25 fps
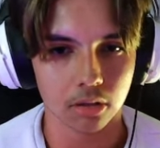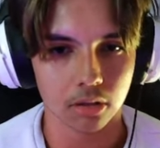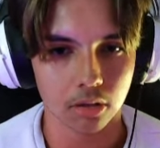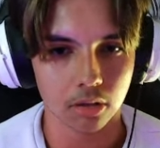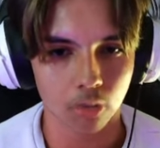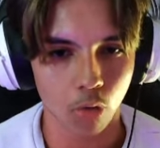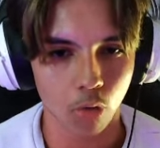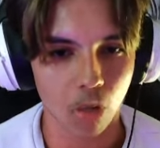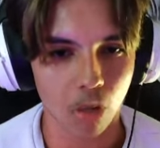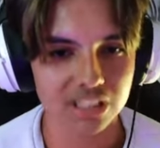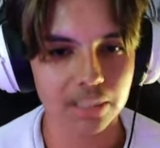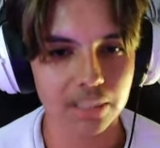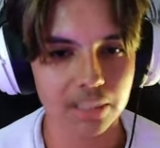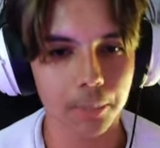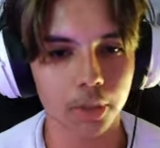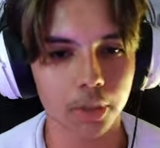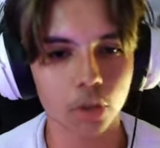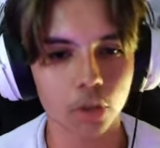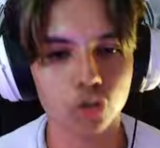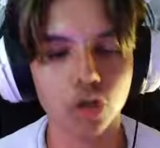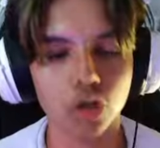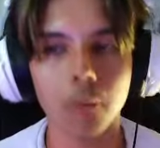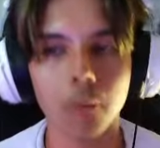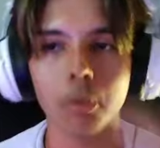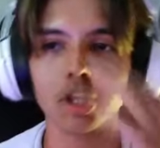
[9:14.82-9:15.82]
Nossa, meu
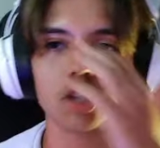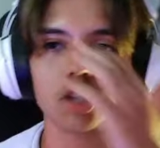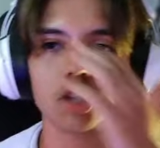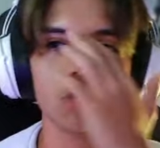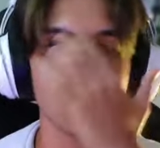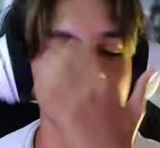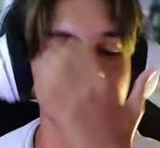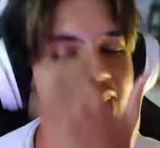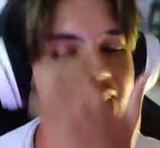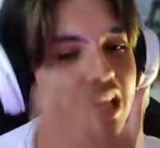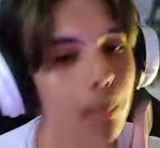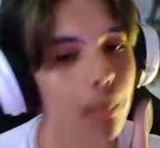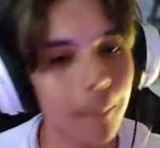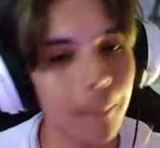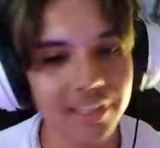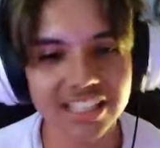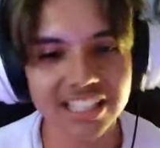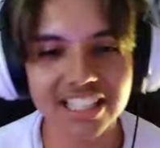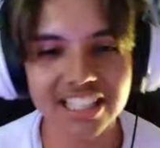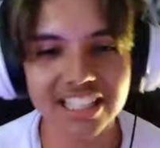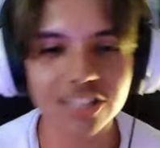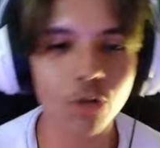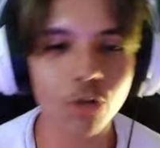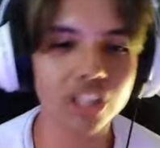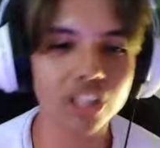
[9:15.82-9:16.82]
Deus, Toy Bonnie, eu te odeio. Passei
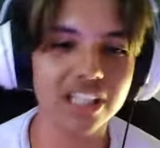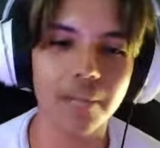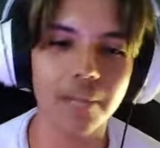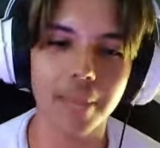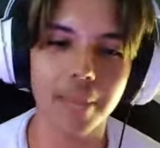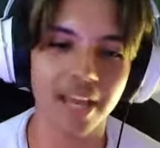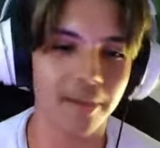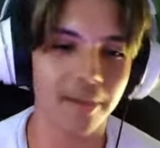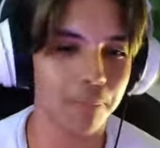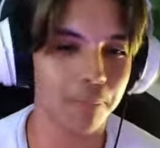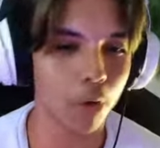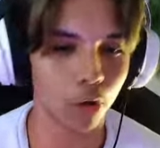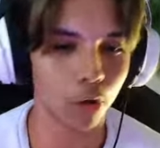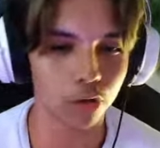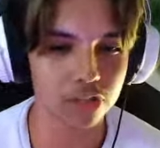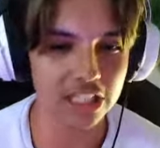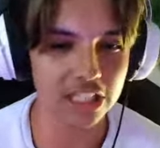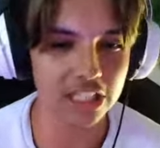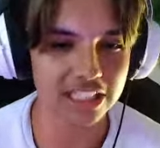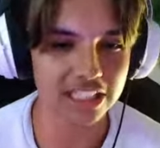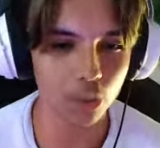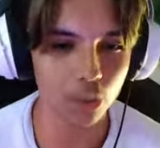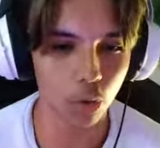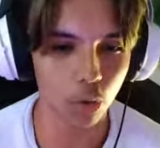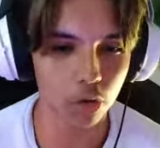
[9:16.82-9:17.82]
das quatro e meia. Pronto,
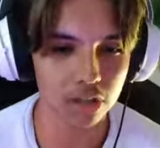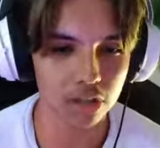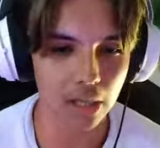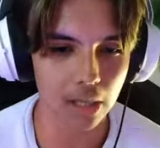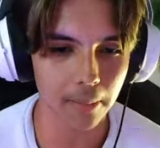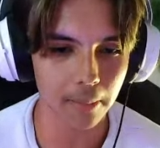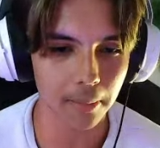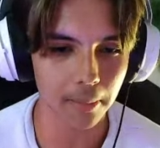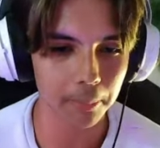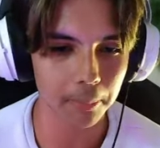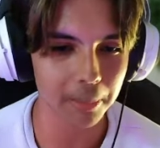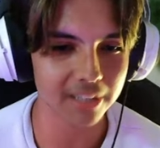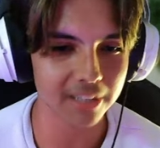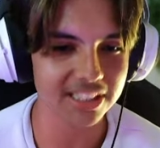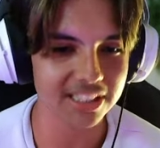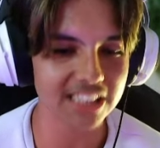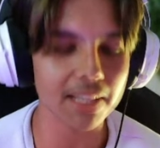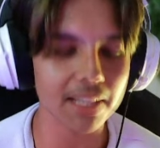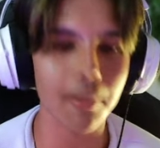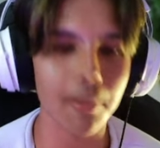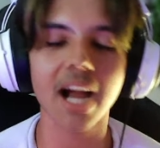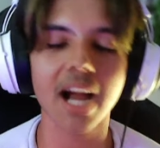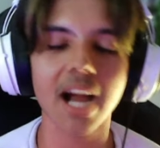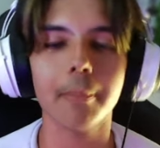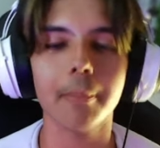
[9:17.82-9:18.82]
gente, é lucro. Já, já dá
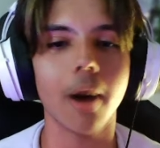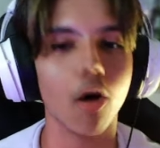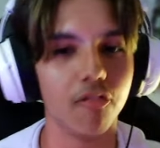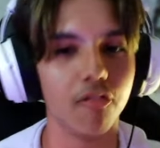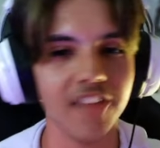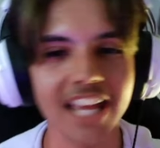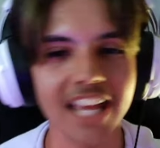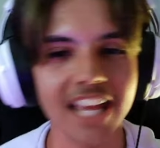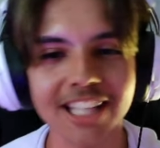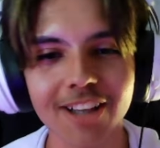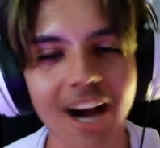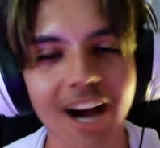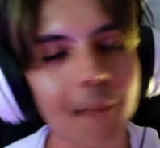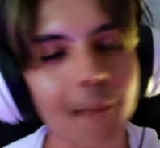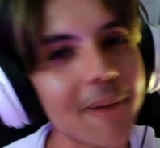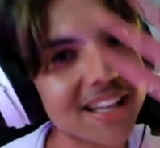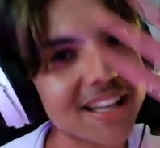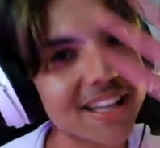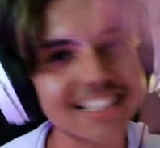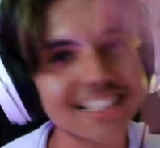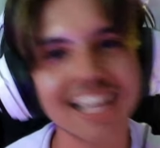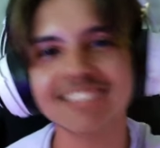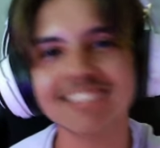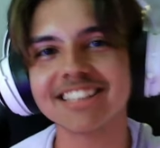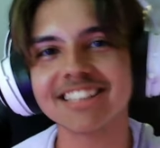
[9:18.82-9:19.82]
pra acabar o vídeo.
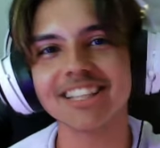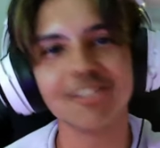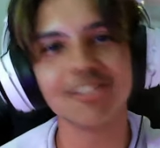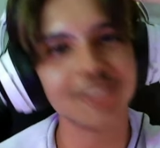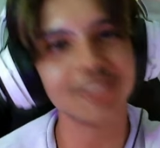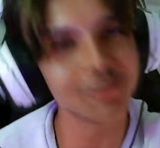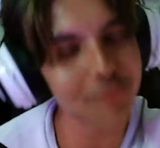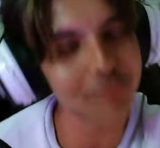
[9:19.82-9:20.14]
Rapaziada, sendo o vídeo por